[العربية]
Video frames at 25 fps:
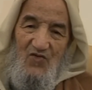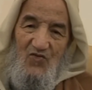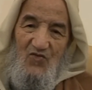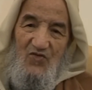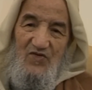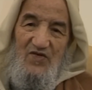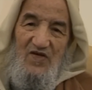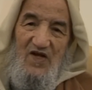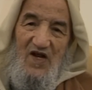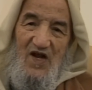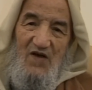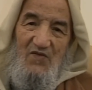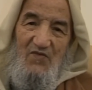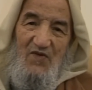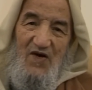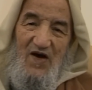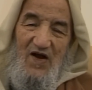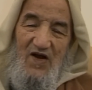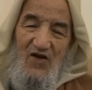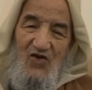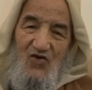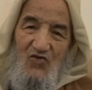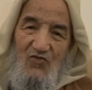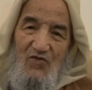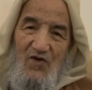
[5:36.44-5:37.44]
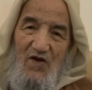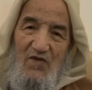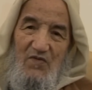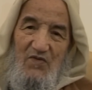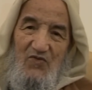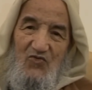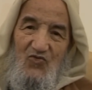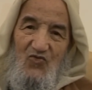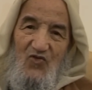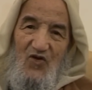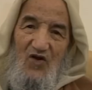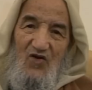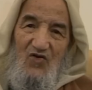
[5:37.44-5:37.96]
والسلام عليكم
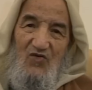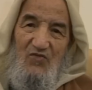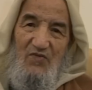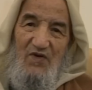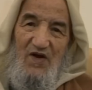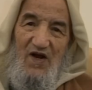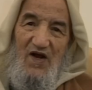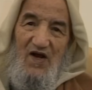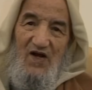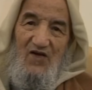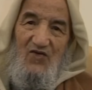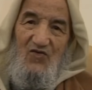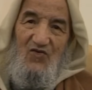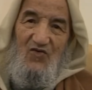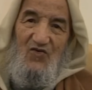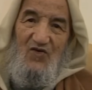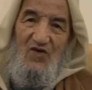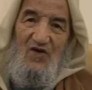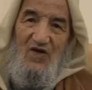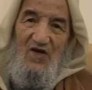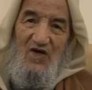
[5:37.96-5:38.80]
ورحمة الله وبركاته